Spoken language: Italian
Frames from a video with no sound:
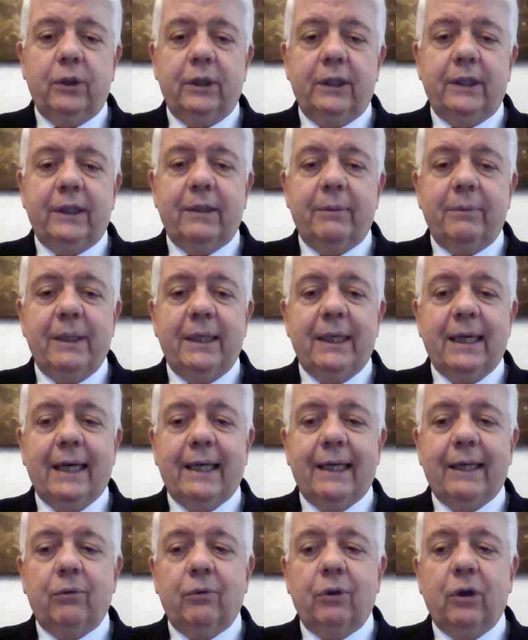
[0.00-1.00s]
può
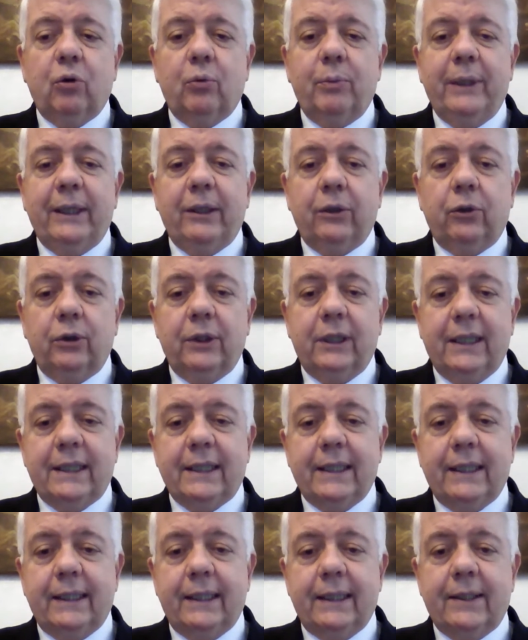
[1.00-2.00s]
determinare un aumento della
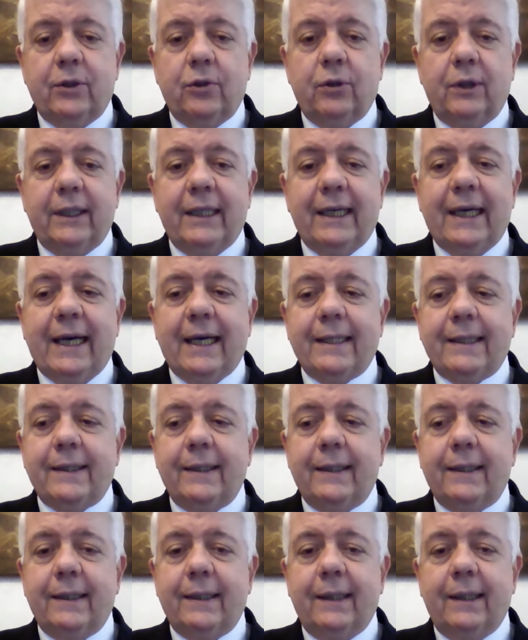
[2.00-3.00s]
secrezione
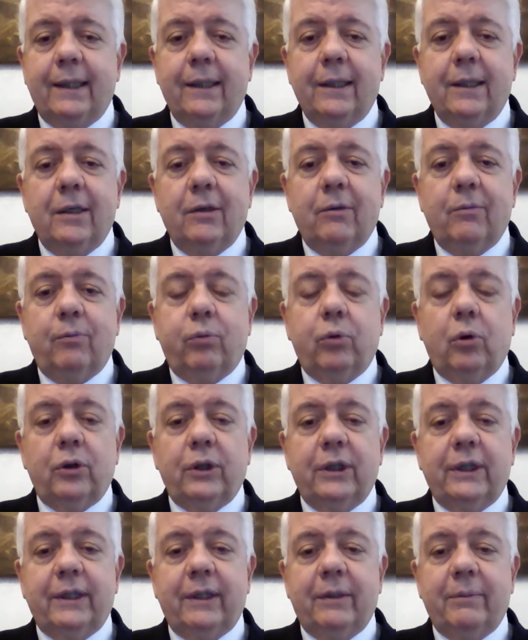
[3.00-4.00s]
gastrica, può
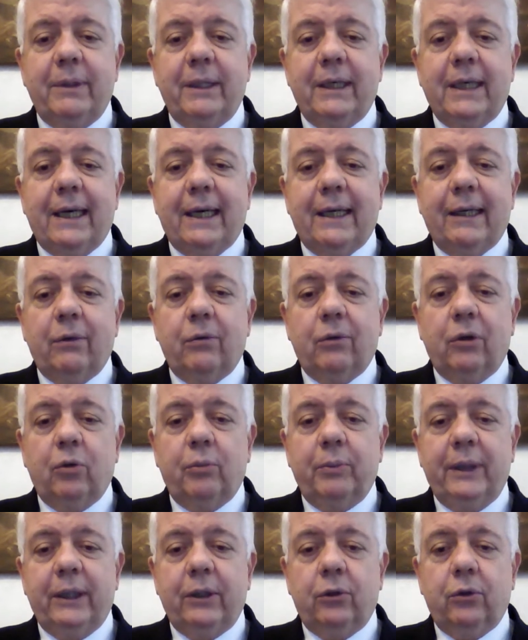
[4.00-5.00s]
determinare un
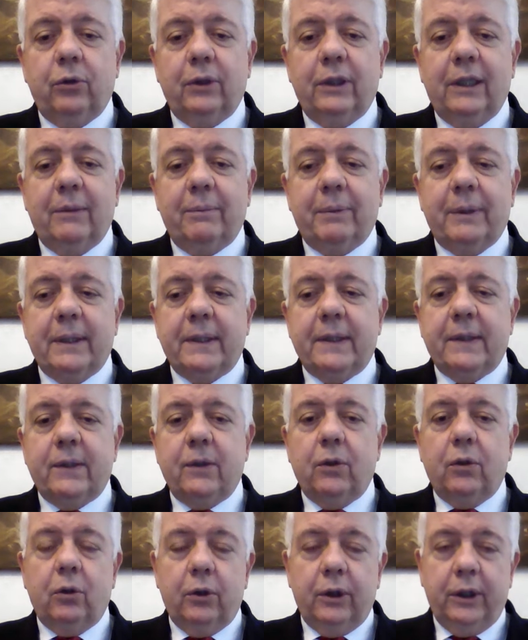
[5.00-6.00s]
aumento della
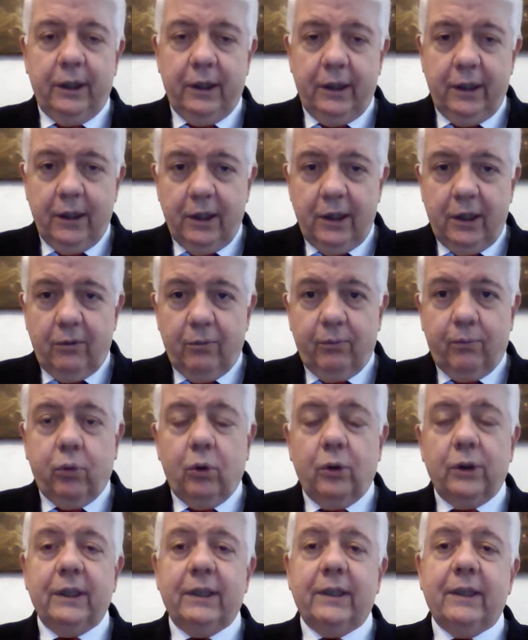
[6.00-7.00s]
pressione,
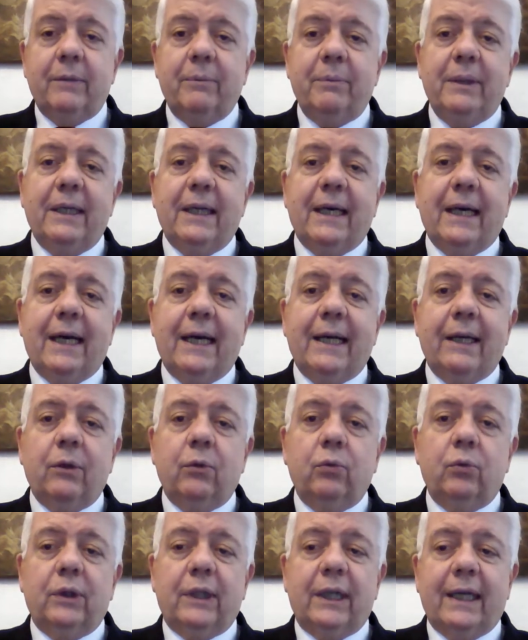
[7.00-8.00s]
può determinare
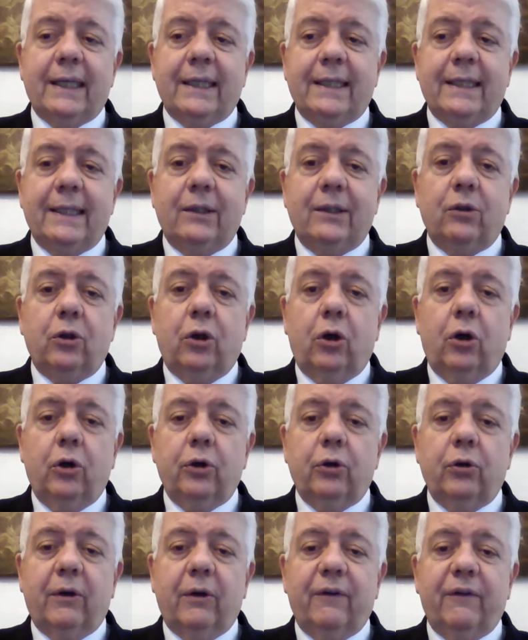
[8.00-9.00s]
un
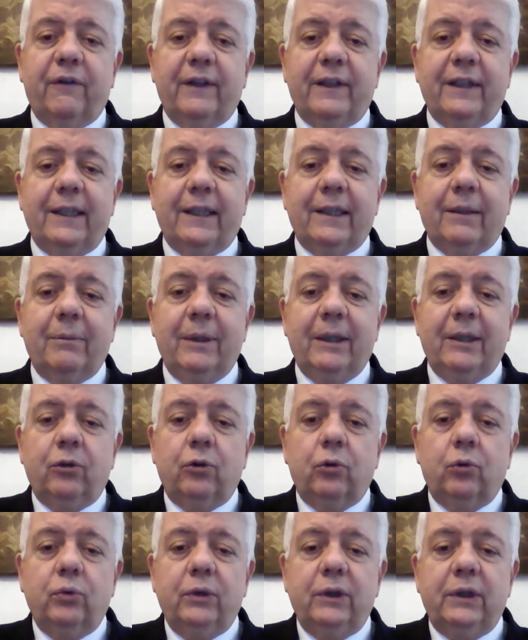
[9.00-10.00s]
transitorio
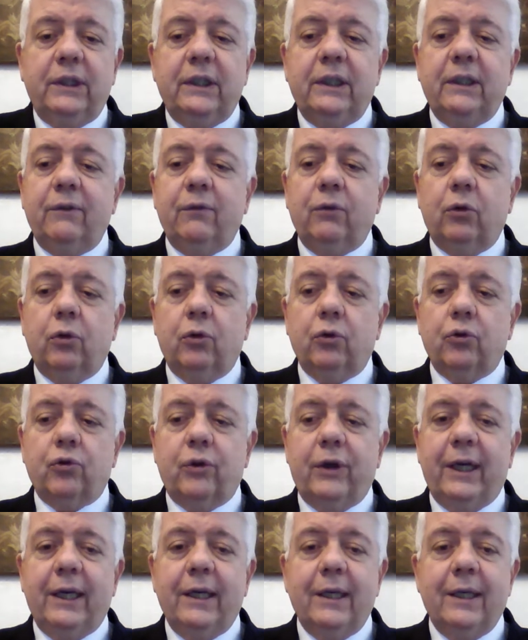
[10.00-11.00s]
affaticamento uditivo,
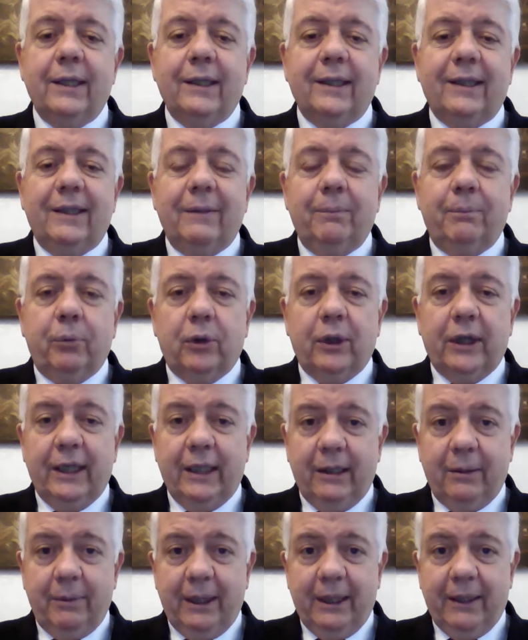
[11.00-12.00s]
cioè
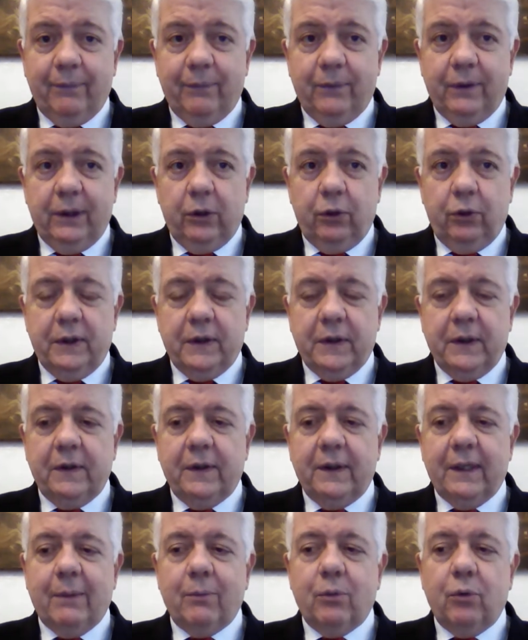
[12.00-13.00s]
contemporaneamente noi
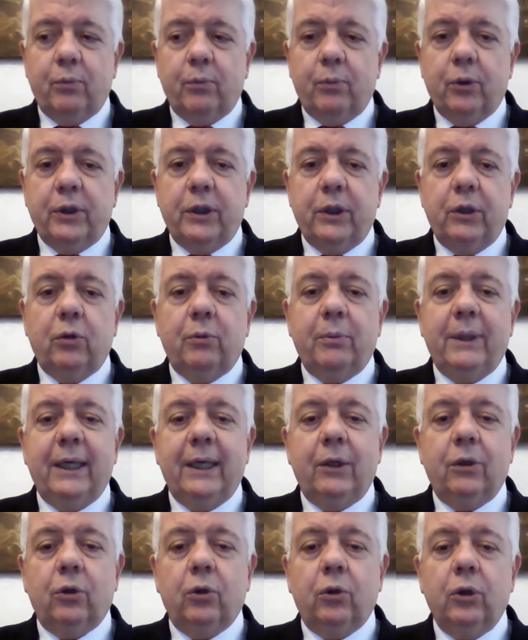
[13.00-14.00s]
sentiamo un pochino
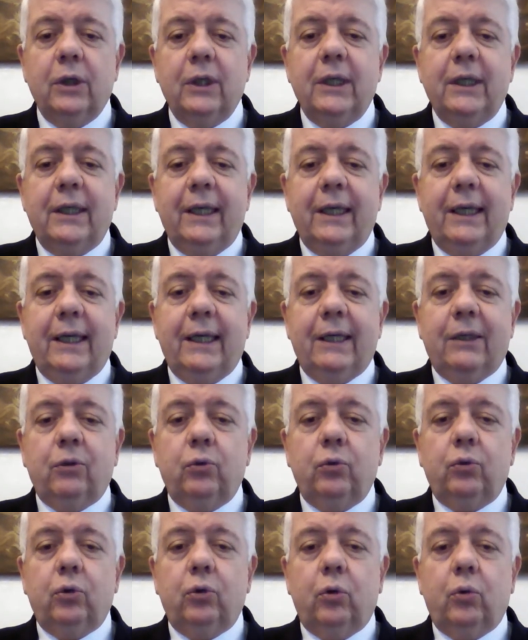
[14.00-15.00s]
meno e
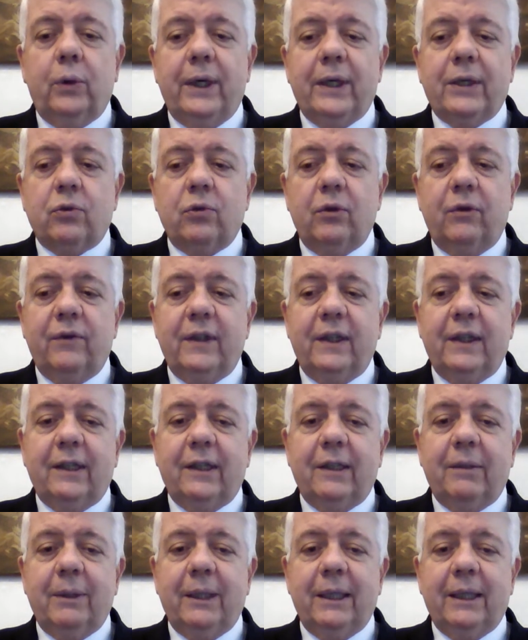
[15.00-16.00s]
tutto questo
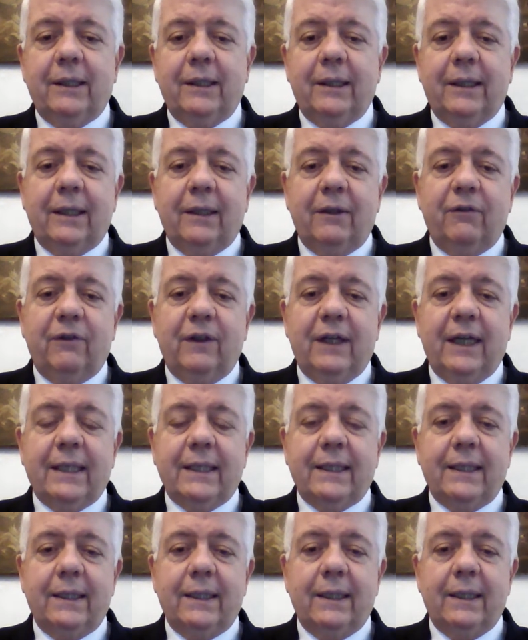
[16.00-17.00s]
evidentemente ha
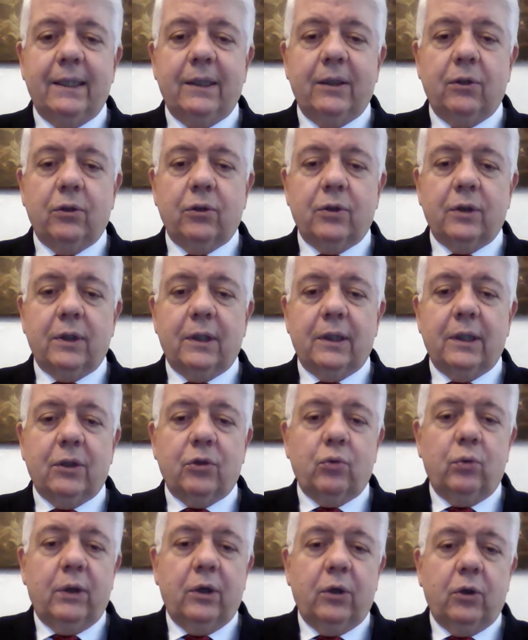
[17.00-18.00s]
riflessi nostra,
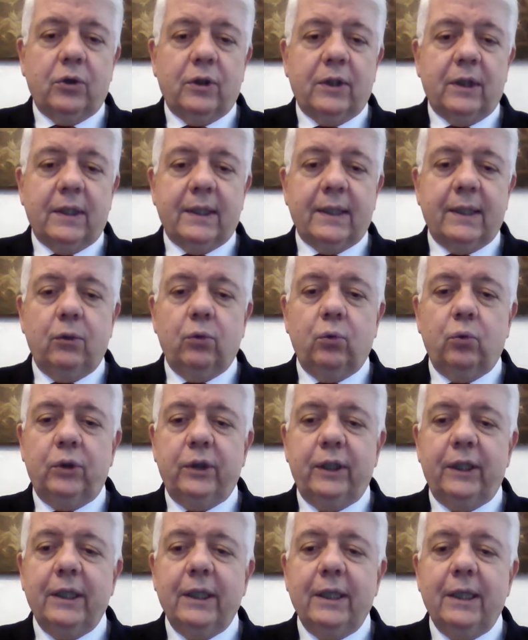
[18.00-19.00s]
sulla nostra
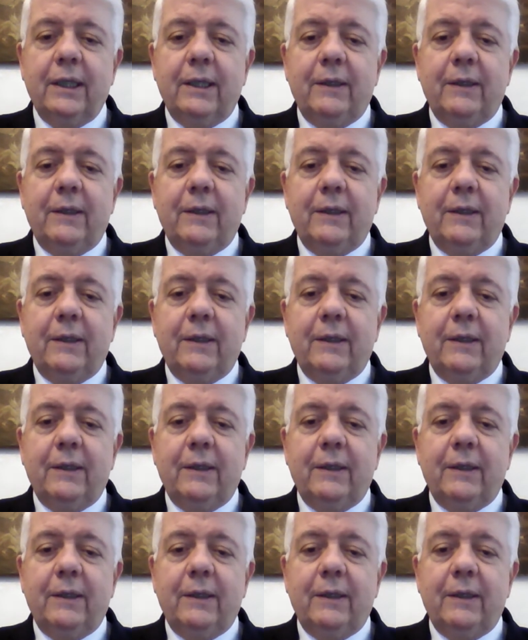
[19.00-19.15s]
salute.